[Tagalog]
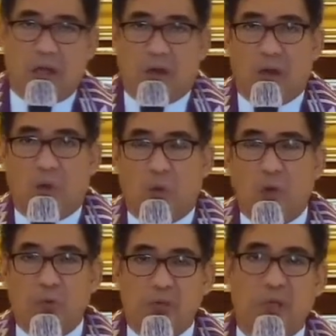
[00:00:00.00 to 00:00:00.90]
Huwag
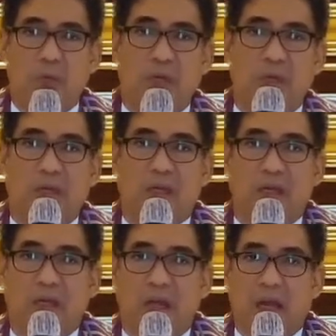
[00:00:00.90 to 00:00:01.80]
mong sabing,
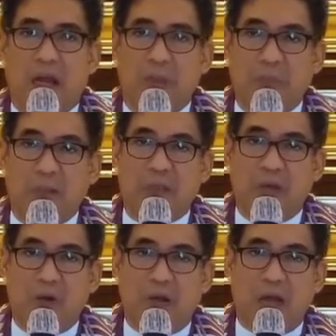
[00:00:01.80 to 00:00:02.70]
kalpintero
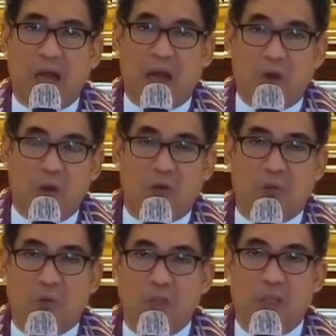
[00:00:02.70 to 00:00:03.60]
lang
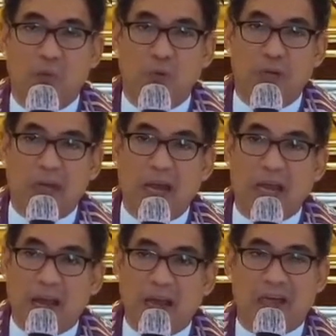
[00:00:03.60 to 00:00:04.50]
ako. Hindi mo
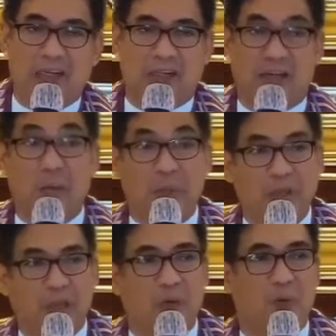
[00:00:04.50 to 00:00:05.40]
nilalang
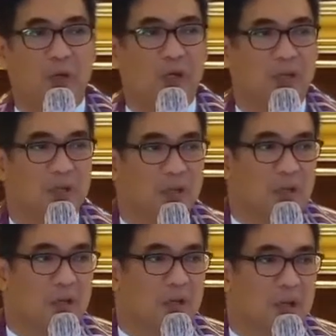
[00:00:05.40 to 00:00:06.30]
kalpintero. Ano.
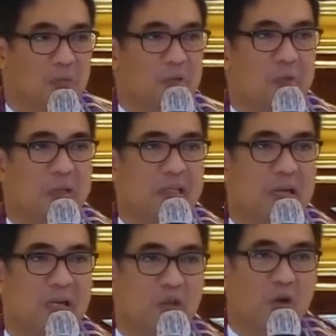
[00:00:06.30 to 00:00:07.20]
E sabihin,
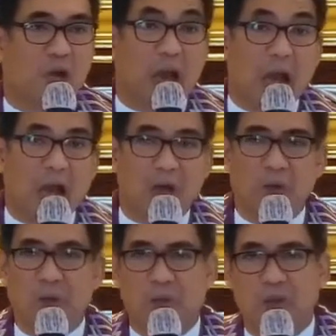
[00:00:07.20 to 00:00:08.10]
janitor lang ako.
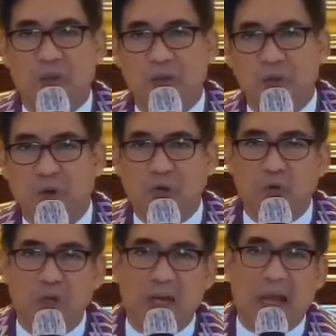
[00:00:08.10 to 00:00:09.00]
Huwag
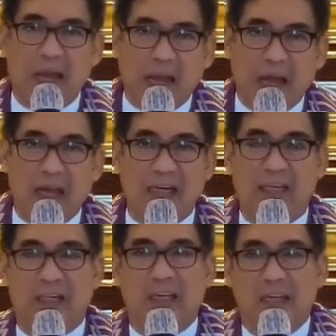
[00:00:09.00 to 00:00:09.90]
nung nilalang. Ano.
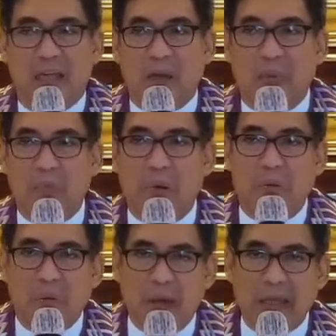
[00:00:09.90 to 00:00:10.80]
E may
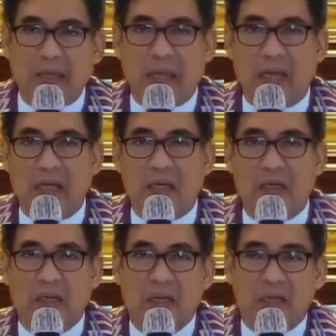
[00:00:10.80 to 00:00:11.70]
bababay, kaya kang
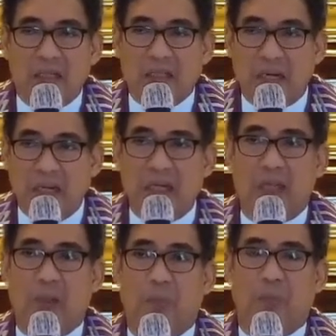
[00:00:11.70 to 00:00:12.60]

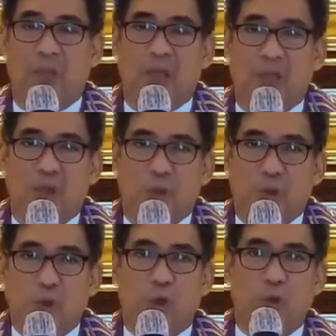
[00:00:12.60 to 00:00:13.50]
sarili. Nung
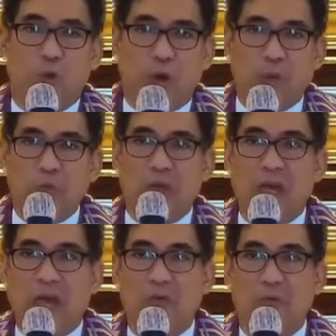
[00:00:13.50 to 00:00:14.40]
luluguran mo yung
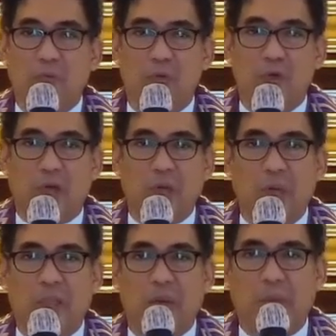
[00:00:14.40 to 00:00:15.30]
gagawan mo, you can be
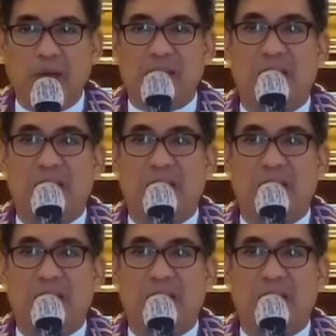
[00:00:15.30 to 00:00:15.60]
the best